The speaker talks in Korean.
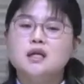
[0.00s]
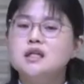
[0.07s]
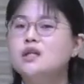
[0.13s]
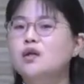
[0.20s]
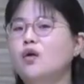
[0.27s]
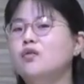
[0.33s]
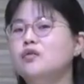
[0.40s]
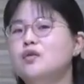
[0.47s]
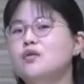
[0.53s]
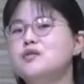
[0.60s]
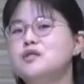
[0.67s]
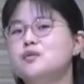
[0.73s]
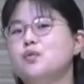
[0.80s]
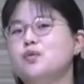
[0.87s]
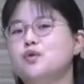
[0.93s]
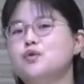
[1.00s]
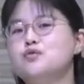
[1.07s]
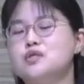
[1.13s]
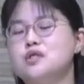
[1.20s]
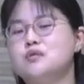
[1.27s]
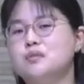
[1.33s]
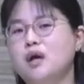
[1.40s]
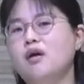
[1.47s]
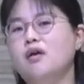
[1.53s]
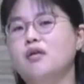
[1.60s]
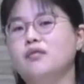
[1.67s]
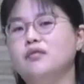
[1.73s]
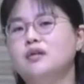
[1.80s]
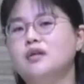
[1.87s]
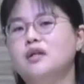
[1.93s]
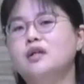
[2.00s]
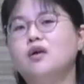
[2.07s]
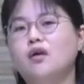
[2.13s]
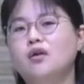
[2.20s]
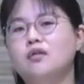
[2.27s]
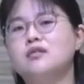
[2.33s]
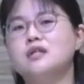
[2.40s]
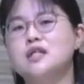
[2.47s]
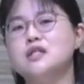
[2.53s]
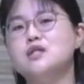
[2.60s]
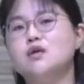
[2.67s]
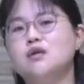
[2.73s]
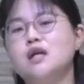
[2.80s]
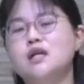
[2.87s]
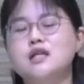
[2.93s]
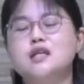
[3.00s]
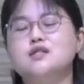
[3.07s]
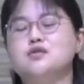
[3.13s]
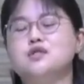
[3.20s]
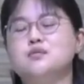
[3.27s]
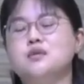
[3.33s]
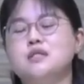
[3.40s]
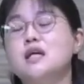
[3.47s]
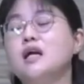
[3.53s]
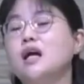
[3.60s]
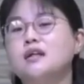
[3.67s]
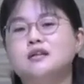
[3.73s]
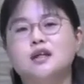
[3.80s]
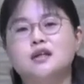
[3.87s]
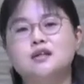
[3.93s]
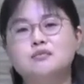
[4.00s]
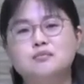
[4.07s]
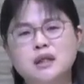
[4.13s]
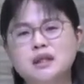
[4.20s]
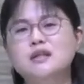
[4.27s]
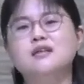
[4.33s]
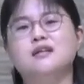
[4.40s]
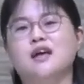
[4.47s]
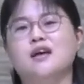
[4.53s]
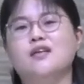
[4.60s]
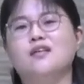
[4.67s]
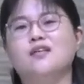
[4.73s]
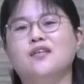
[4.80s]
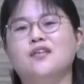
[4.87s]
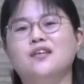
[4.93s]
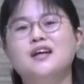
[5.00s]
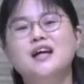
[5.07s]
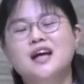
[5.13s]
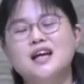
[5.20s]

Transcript: 이런 것을 보여주시면 이런 기적을 행해 주시면 제가 그때는 믿을게요.